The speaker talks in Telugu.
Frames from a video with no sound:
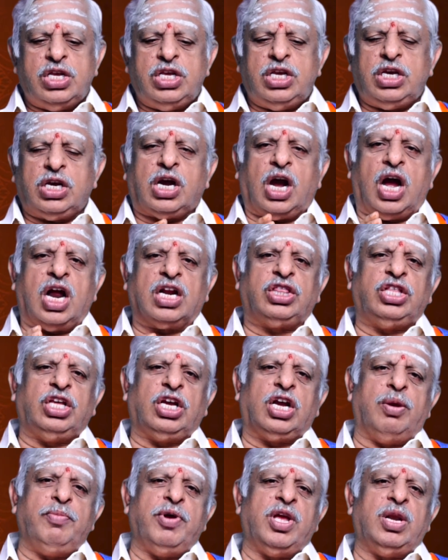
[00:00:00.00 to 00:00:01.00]
ఈ
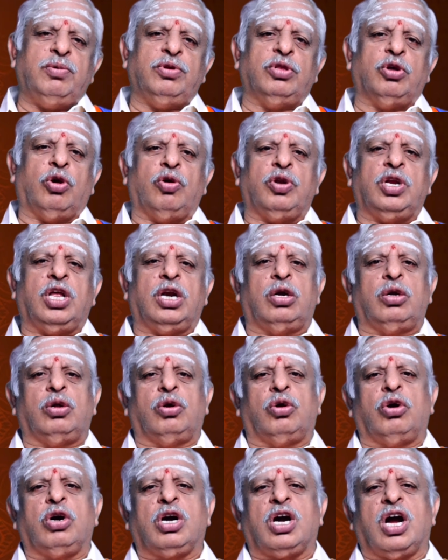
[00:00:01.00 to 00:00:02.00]
కార్తీకం ఎనిమిదవ
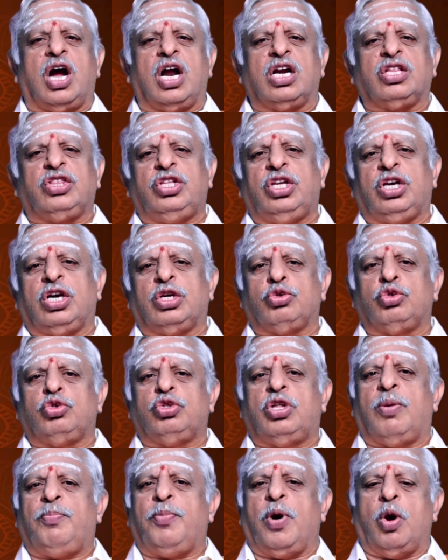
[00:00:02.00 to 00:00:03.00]
నెలలో కార్తీక
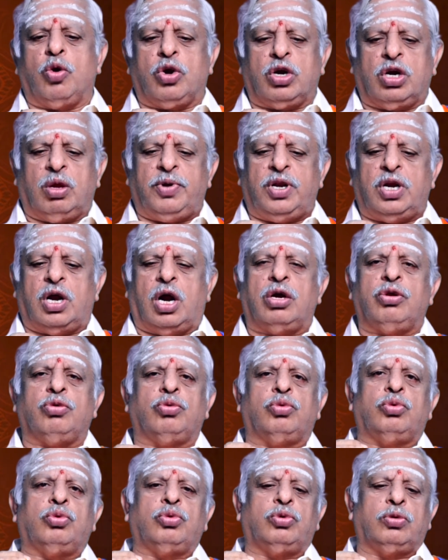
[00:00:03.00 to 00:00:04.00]
శుద్ధ పౌర్ణమి నాడు